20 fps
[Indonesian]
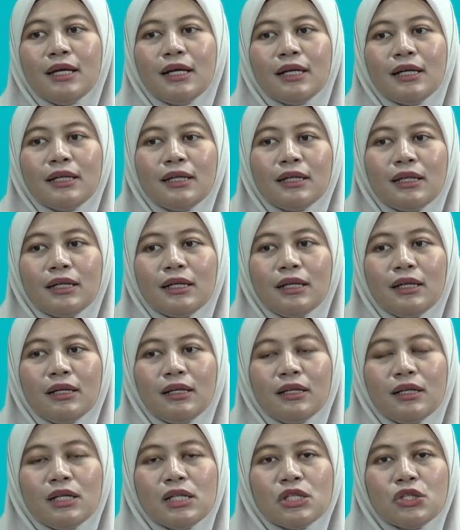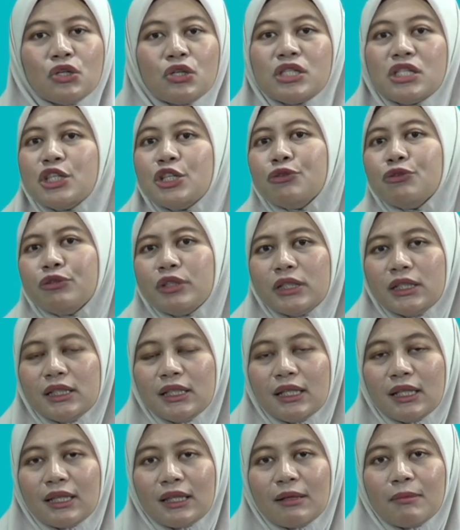Eh,
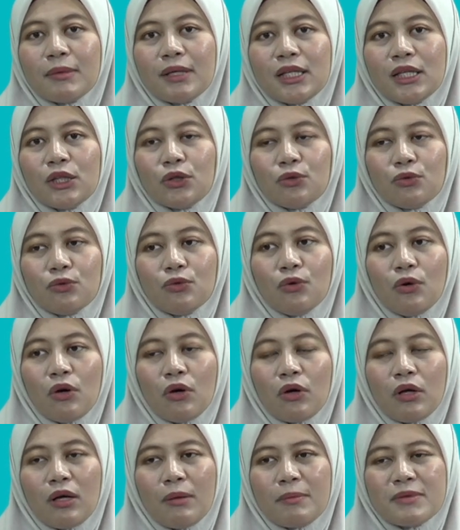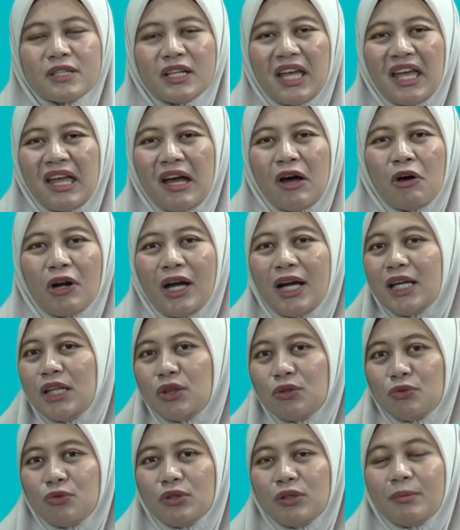저친구는 teman itu, misalnya kayak orang
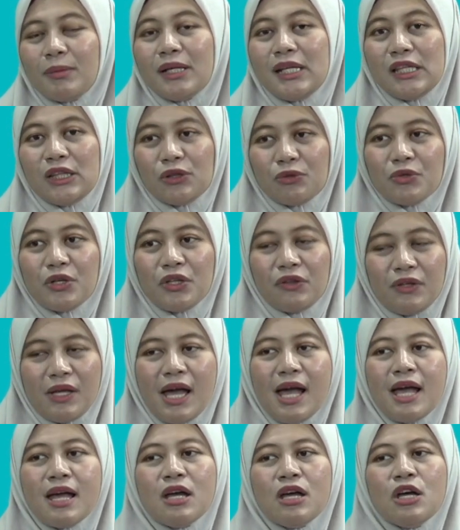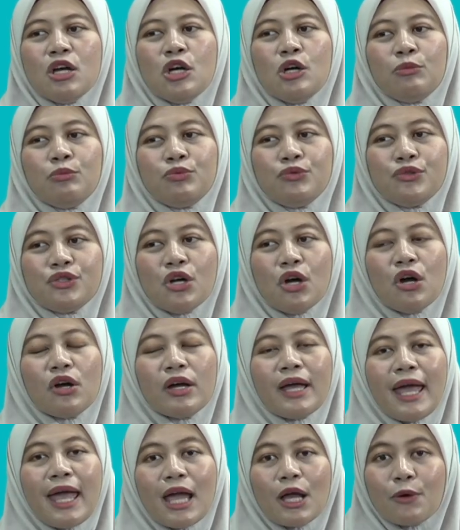itu, teman itu gitu ya. Bujong
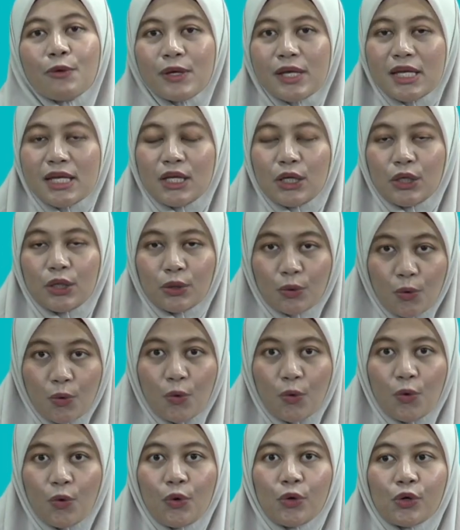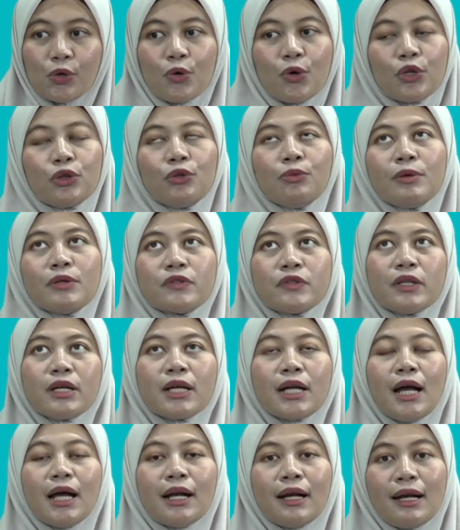hengwi, ro. Ro itu maksudnya
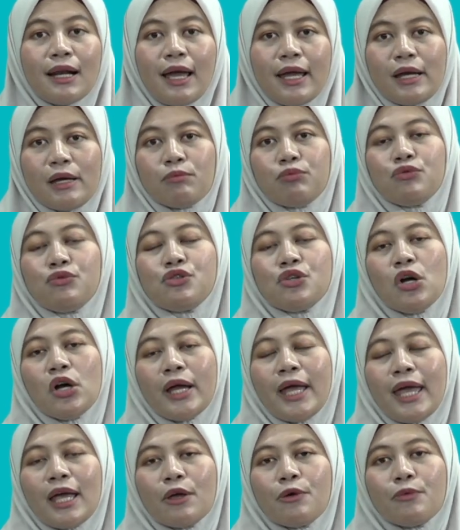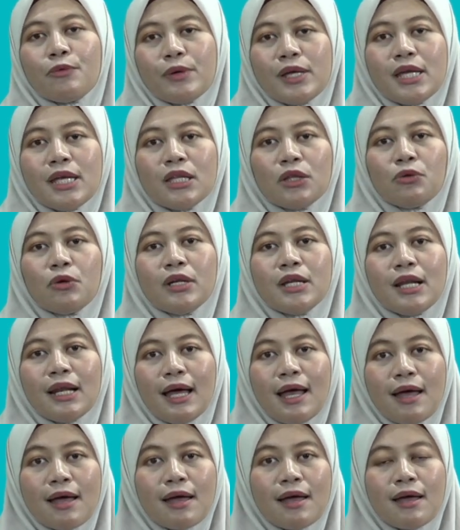karena ya. Bujong hengwi itu
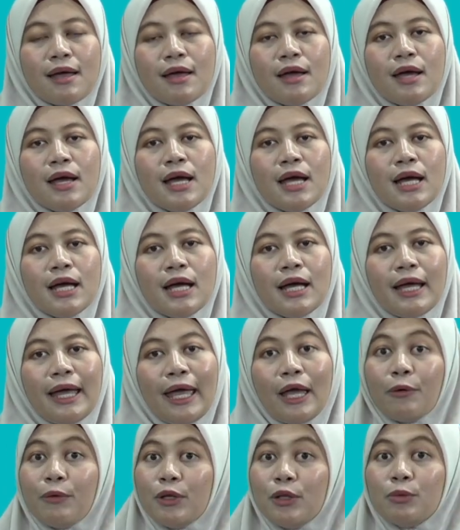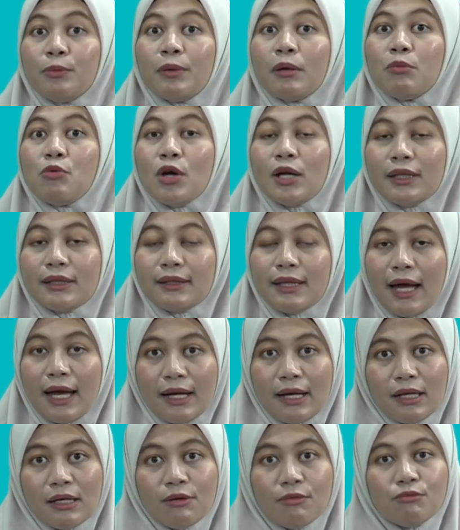adalah, hengwi itu
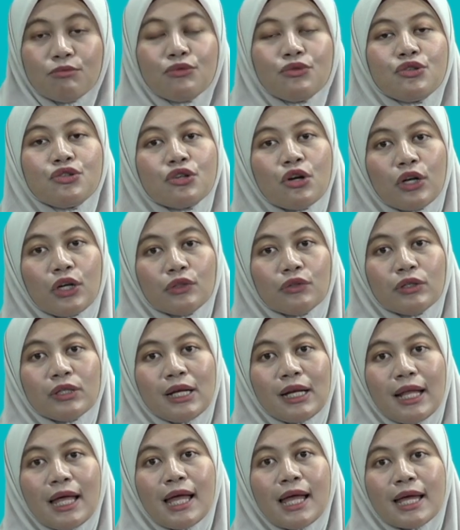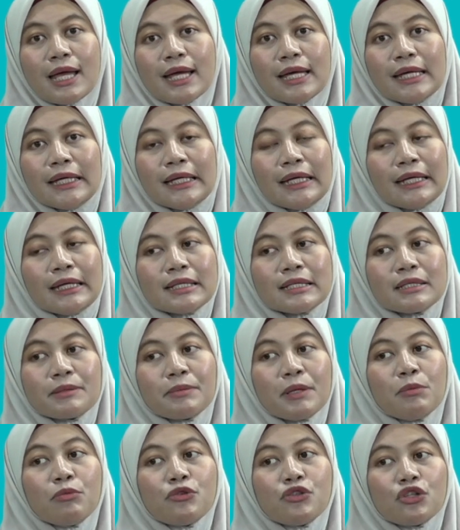perbuatan, bujong itu adalah,
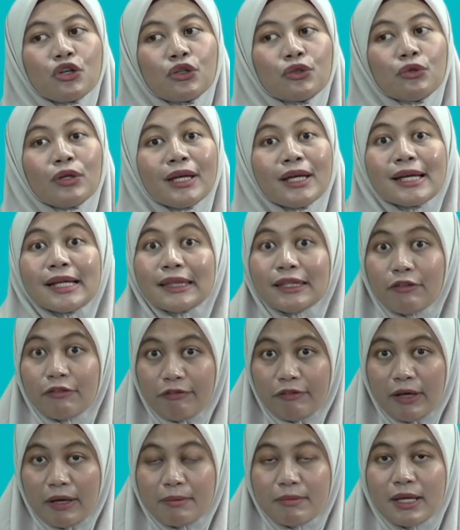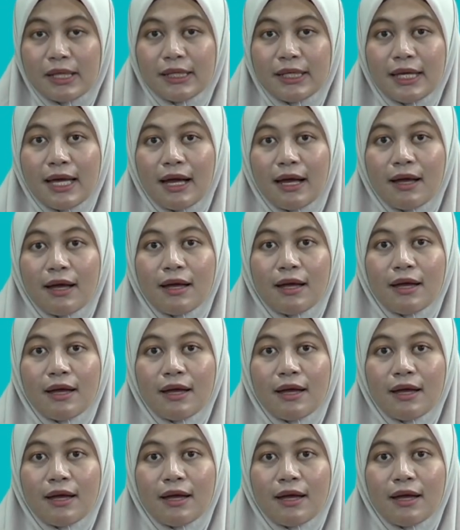sebenarnya bujong itu negatif ya. Berarti yang